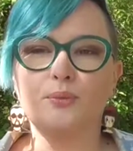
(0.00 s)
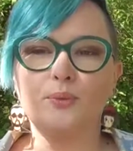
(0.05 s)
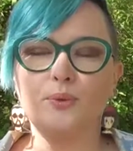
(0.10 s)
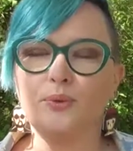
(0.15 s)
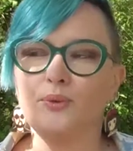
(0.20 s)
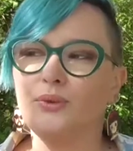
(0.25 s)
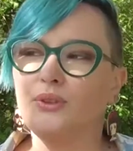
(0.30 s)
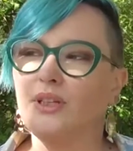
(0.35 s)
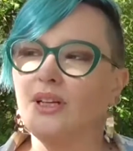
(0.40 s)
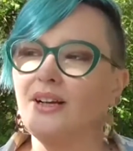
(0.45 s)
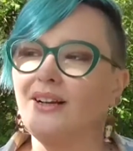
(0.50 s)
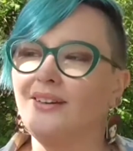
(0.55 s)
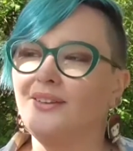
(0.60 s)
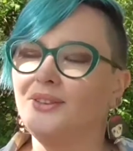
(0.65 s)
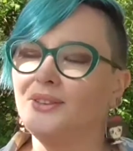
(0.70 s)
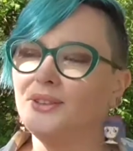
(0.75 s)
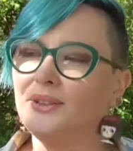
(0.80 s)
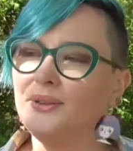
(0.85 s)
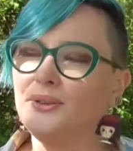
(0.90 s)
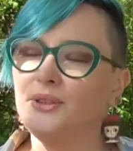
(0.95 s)
le monde. Euh,
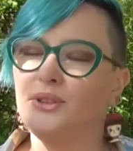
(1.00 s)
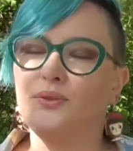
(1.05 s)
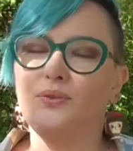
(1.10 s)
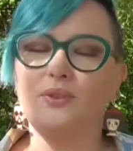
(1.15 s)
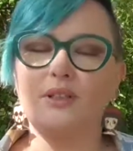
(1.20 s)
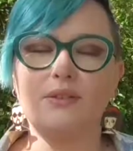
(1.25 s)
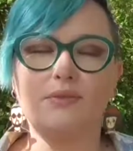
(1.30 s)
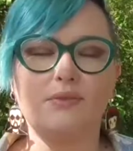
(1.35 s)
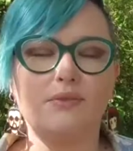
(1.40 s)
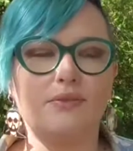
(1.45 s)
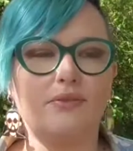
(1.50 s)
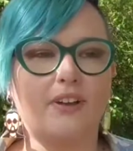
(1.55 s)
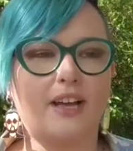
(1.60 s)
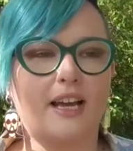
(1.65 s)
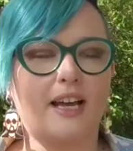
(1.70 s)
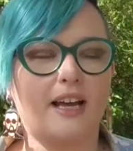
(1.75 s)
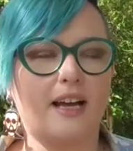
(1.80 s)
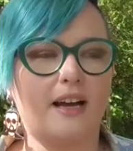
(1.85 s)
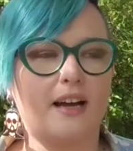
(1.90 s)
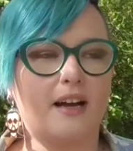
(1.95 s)
aujourd'hui, je voulais vous
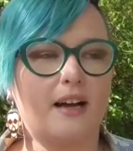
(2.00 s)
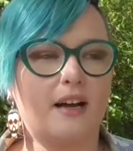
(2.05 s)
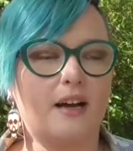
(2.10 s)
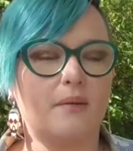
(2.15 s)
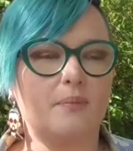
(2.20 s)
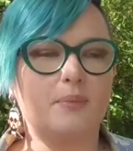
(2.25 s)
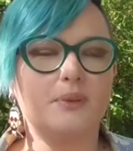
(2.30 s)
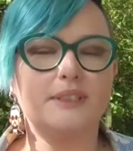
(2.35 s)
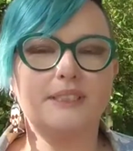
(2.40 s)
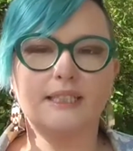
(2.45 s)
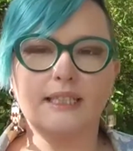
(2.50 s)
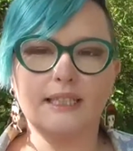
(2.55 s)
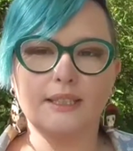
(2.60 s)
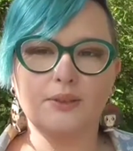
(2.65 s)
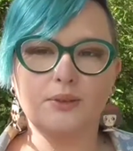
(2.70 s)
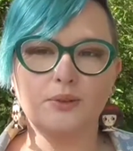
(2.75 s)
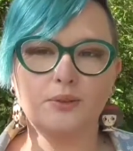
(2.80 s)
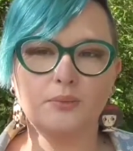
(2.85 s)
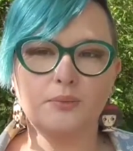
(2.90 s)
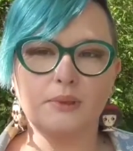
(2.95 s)
faire un petit
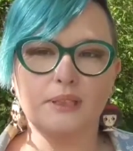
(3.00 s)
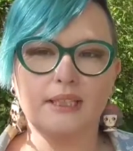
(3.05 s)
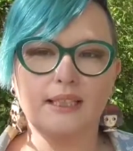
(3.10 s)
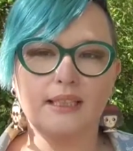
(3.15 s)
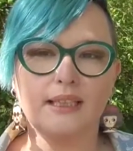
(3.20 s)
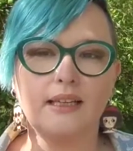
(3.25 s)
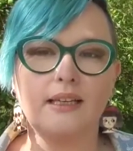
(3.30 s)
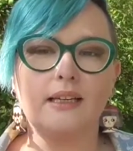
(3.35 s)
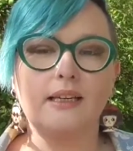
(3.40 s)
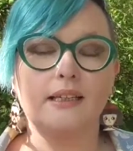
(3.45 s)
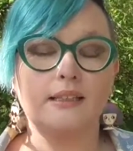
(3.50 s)
résumé